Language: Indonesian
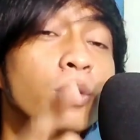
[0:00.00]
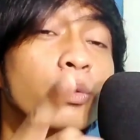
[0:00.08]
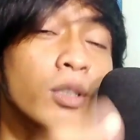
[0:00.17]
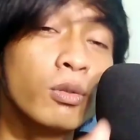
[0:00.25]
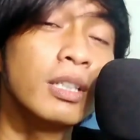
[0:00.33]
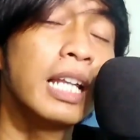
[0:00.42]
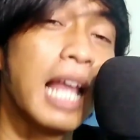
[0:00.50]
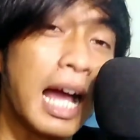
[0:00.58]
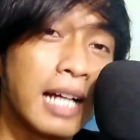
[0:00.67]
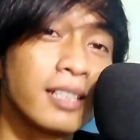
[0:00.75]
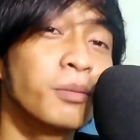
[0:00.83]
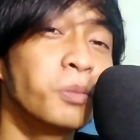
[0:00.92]
duit itu
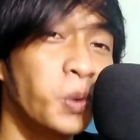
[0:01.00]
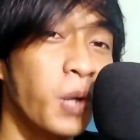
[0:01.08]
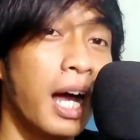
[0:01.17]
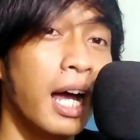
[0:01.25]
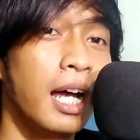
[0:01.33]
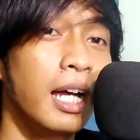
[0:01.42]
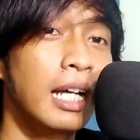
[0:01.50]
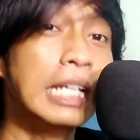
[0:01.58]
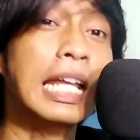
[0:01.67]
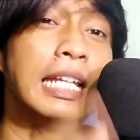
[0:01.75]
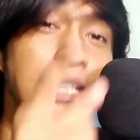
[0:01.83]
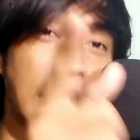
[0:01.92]
hilang semua
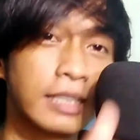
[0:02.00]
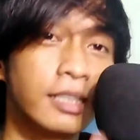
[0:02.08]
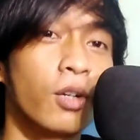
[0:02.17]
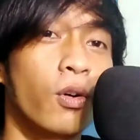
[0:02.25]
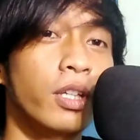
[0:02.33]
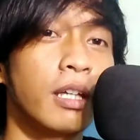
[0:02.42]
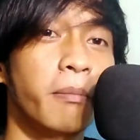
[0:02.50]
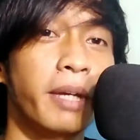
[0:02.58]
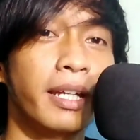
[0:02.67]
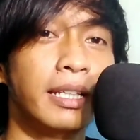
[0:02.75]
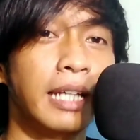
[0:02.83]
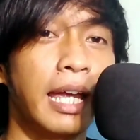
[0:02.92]
Nah ini resikonya
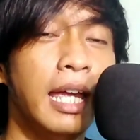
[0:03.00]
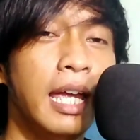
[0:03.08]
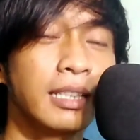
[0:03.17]
men ya. Yeah.